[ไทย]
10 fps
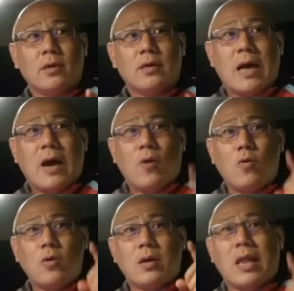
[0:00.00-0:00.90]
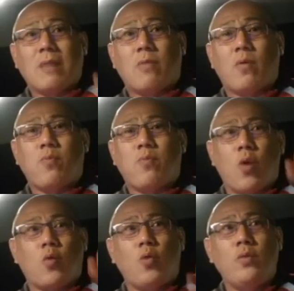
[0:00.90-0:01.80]
เขากำลังบอกว่าพว
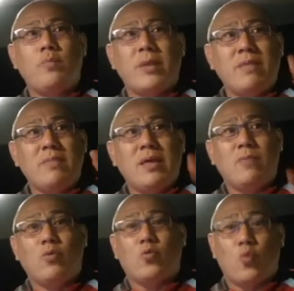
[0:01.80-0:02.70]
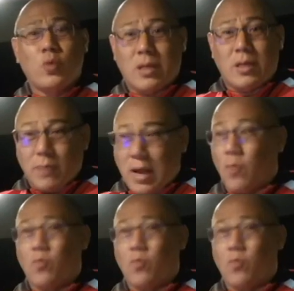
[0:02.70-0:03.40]
กคุณไม่ได้มีบุญคุณกับเขา